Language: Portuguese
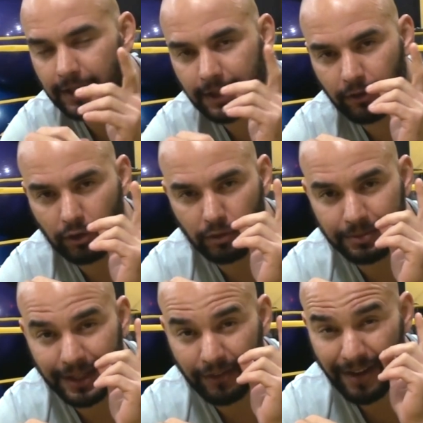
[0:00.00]
Até nós
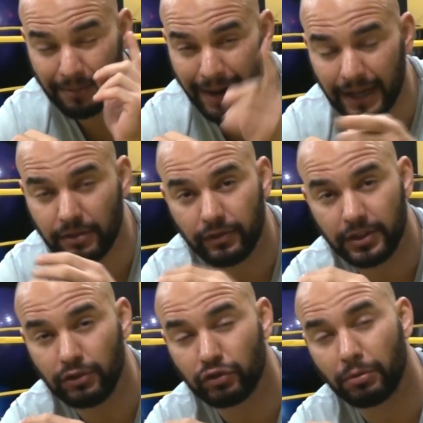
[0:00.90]
vamos gravar mais
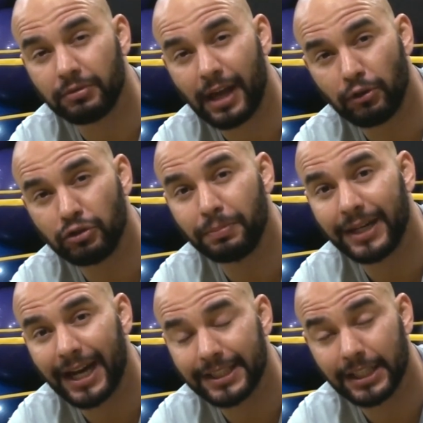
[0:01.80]
vídeos sobre os sacos de
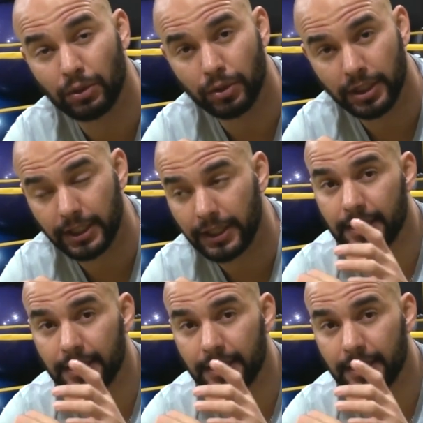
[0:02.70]
pancada da Gorila.